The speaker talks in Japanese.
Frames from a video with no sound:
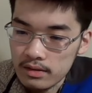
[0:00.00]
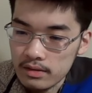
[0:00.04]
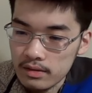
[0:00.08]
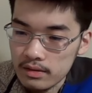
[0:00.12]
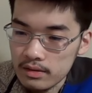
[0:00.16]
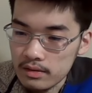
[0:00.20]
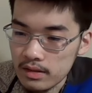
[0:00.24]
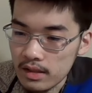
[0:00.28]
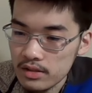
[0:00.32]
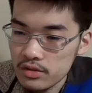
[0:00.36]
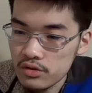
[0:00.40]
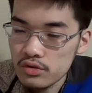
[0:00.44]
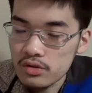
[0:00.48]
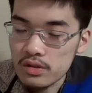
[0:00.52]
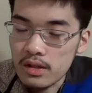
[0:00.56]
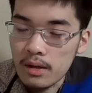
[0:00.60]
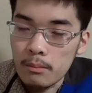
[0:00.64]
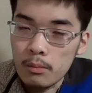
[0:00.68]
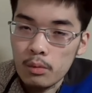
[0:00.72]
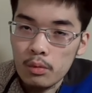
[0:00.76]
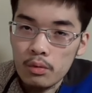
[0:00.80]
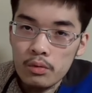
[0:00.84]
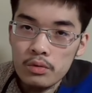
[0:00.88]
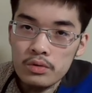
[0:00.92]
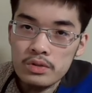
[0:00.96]
何週間
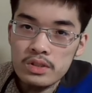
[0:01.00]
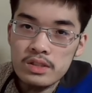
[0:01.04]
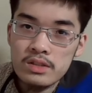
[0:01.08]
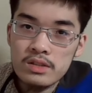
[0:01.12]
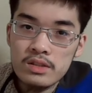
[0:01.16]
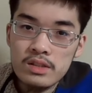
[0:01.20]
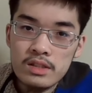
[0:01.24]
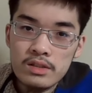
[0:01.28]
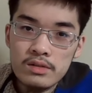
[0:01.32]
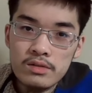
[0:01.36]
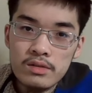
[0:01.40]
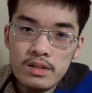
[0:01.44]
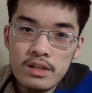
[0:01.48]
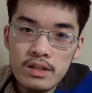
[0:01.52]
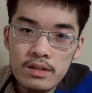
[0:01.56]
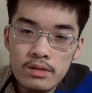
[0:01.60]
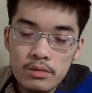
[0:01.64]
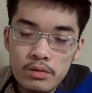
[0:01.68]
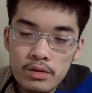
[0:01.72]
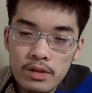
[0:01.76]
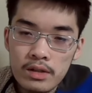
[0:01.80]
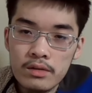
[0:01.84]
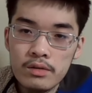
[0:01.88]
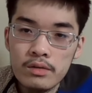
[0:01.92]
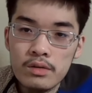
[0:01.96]
も応じずに、それで
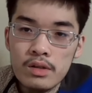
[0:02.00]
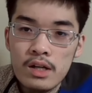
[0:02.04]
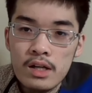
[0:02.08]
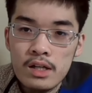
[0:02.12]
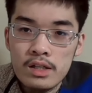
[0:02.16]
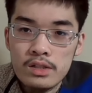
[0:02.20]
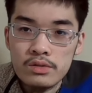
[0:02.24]
ようやく、